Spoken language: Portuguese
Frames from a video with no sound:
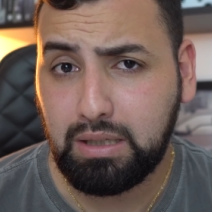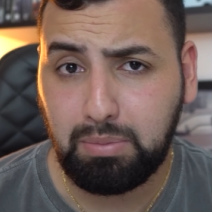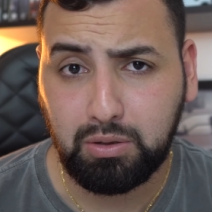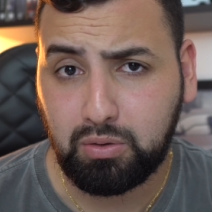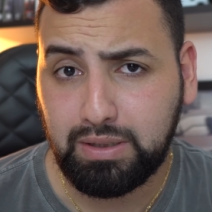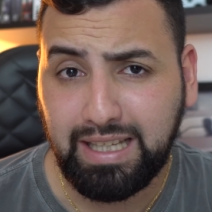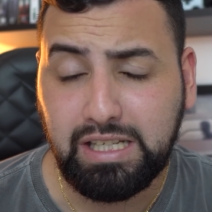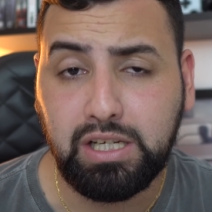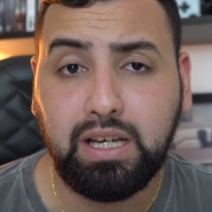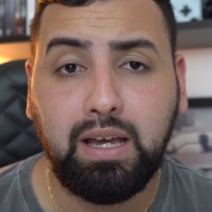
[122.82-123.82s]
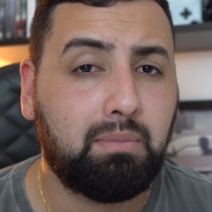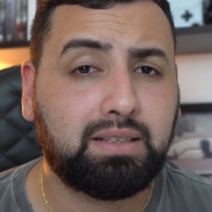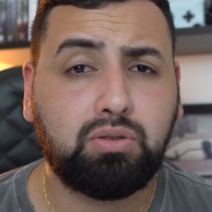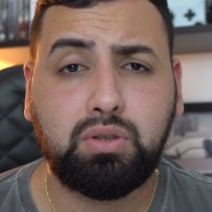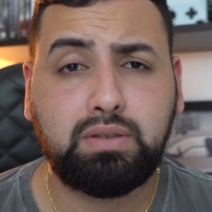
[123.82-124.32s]
aqui, pelo que eu entendi.
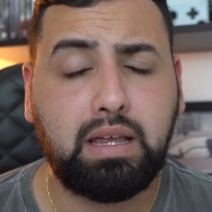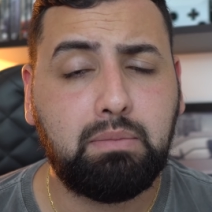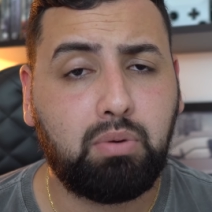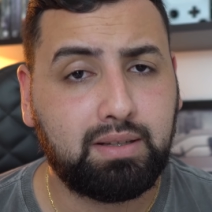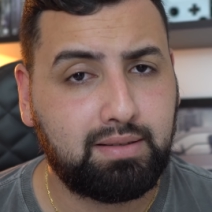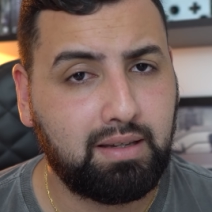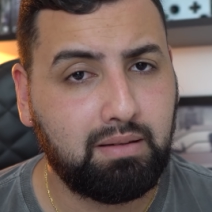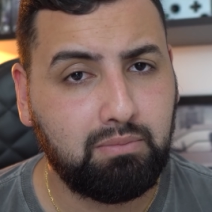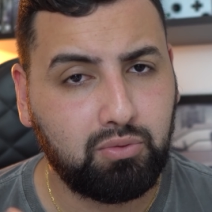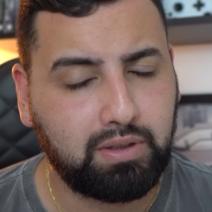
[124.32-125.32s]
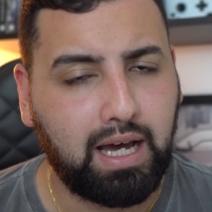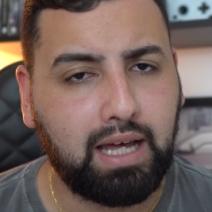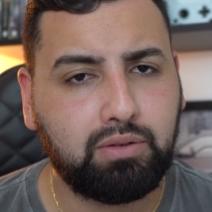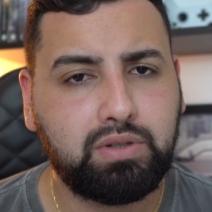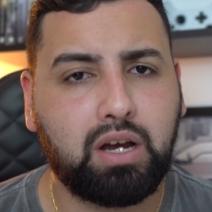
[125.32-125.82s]
Mas tudo isso daí pode ser
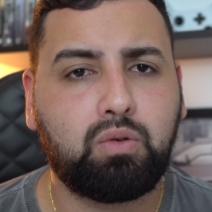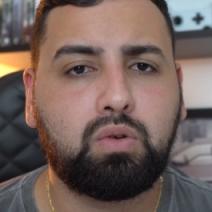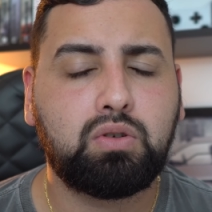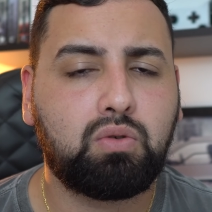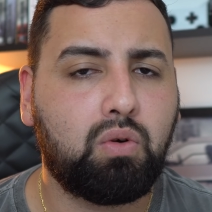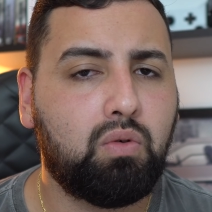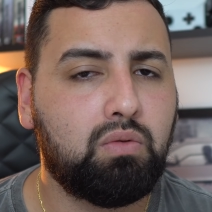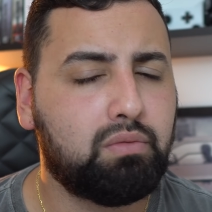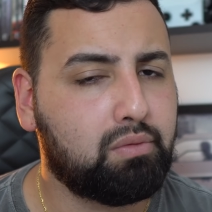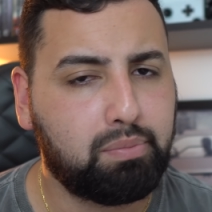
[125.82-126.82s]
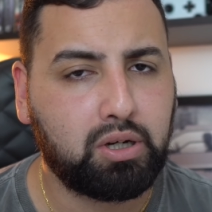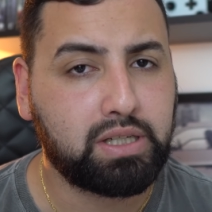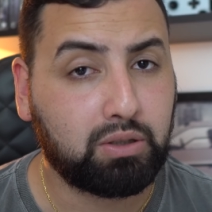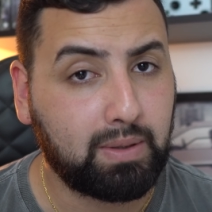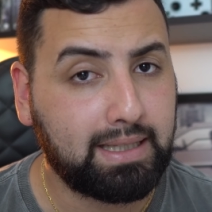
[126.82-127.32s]
mudado de acordo com o
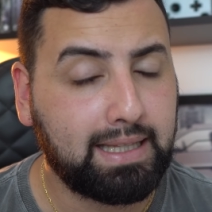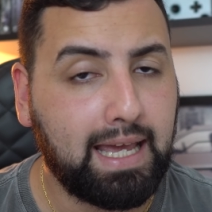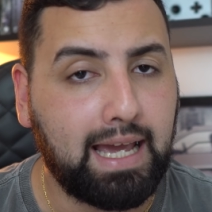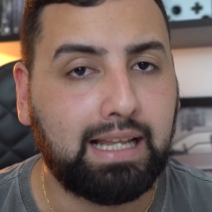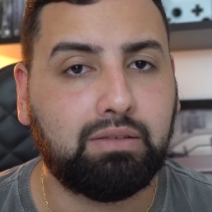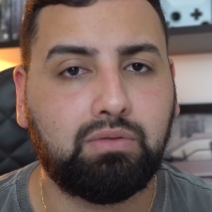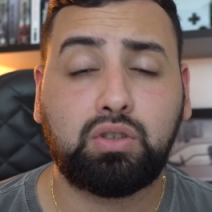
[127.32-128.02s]
projeto aí da DL.